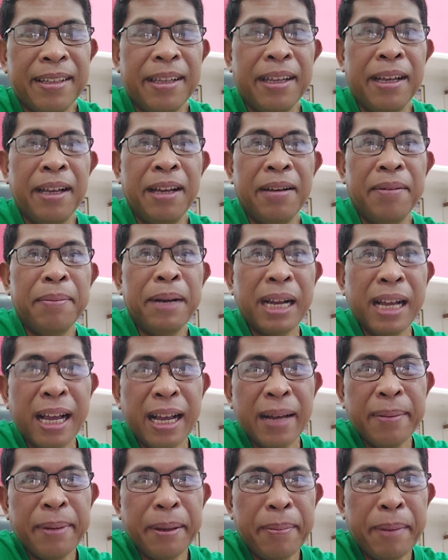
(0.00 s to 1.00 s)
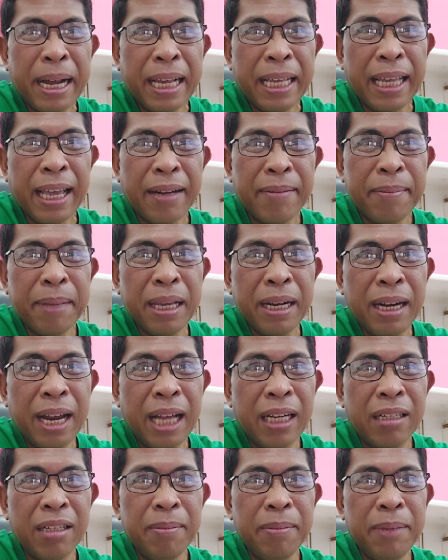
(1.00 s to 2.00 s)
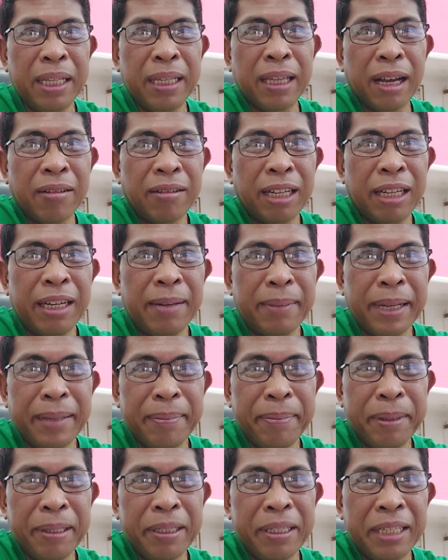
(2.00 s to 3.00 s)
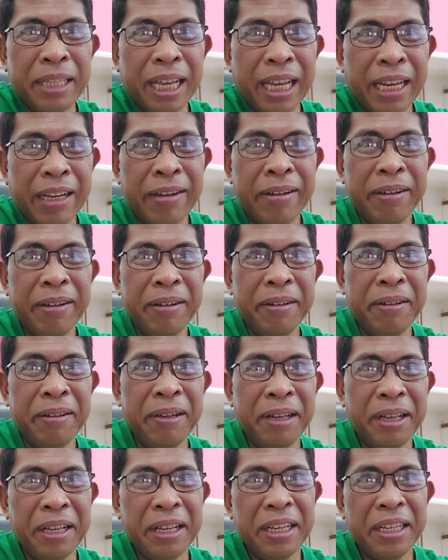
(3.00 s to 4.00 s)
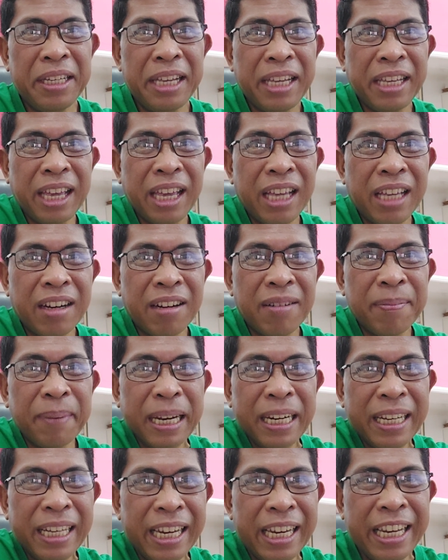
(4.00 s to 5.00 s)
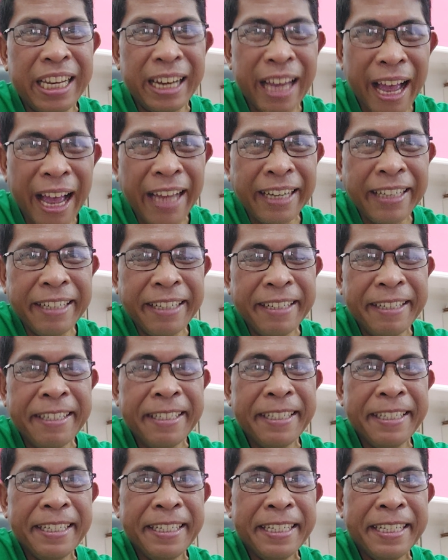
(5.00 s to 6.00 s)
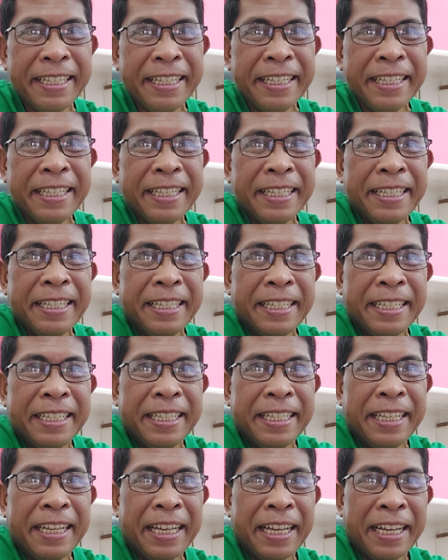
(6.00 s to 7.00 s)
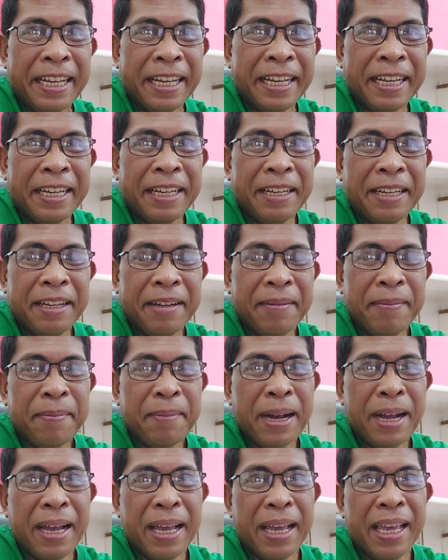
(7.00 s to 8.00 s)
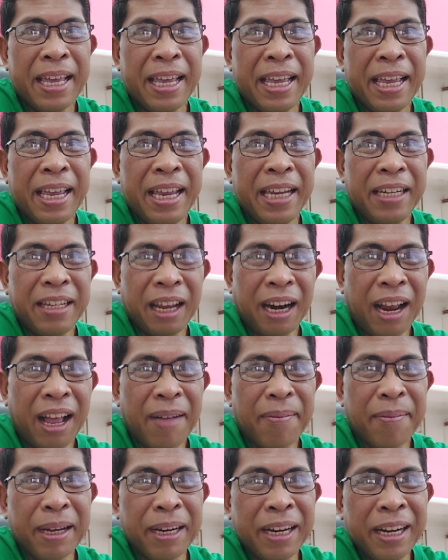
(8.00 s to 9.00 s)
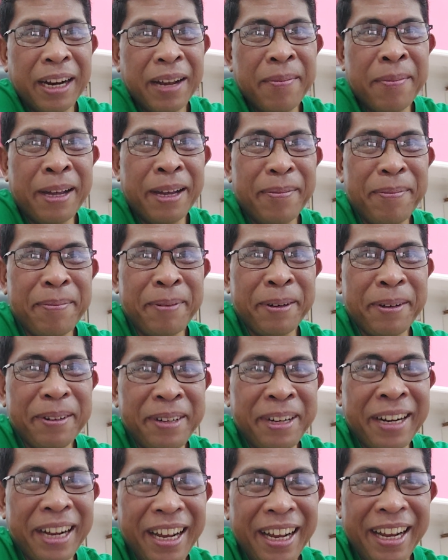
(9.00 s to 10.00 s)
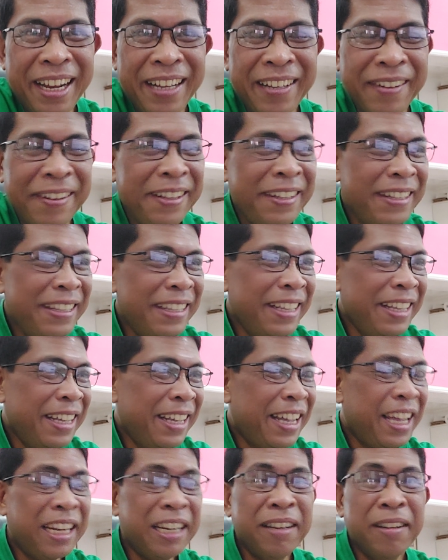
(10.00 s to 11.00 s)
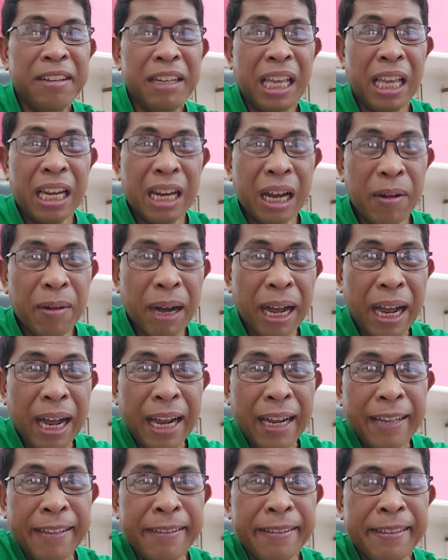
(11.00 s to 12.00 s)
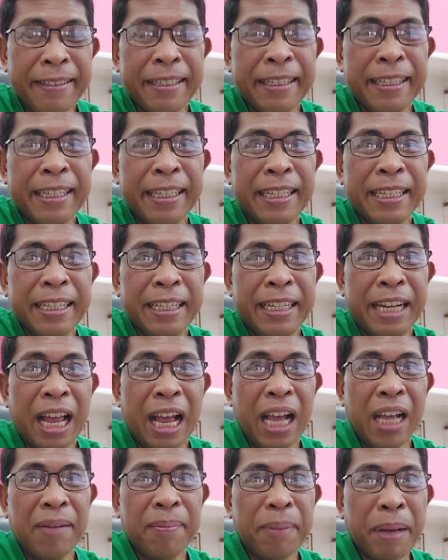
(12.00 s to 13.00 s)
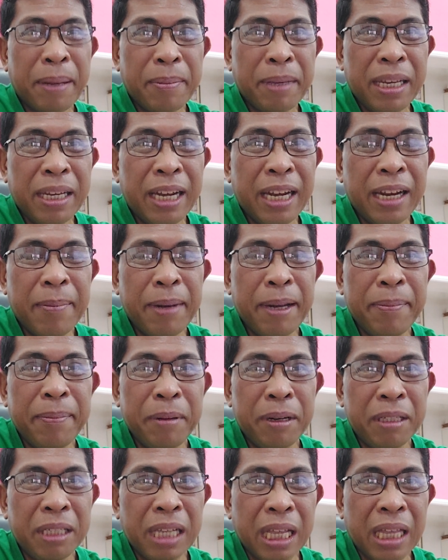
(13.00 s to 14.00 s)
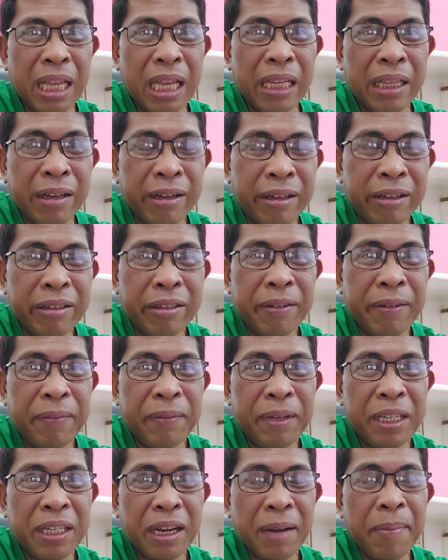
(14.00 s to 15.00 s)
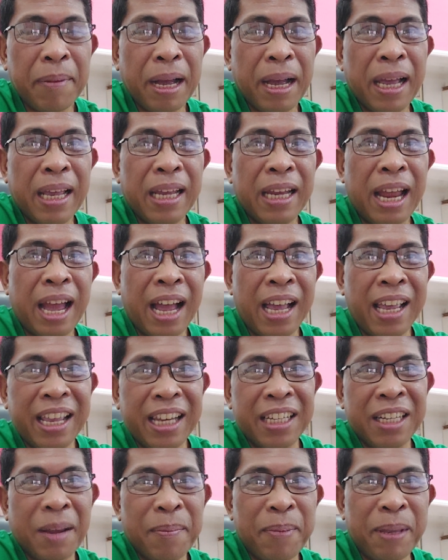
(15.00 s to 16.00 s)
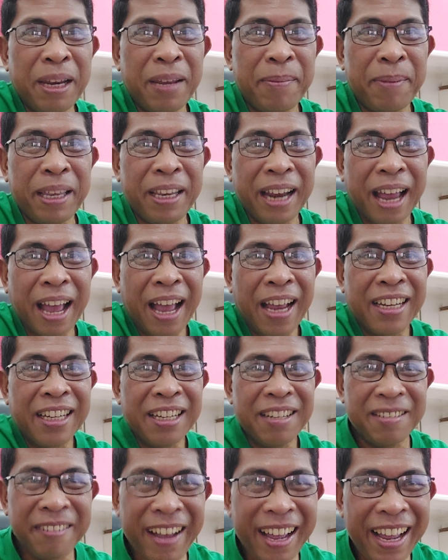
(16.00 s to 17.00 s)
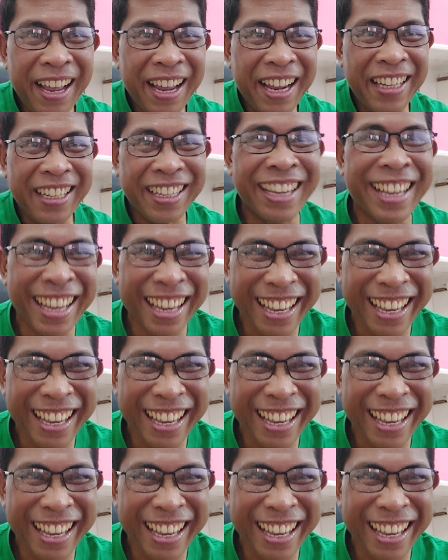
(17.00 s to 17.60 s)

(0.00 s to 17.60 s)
Ah, mga kababayan, biglang lumitaw na naman po si, ano, si Kiko Palngilinan. Uh, ah, may drama na naman po na ano, ginawa. Nagpabida naman po sa TikTok. Sabay lait sa Pilipinas. What?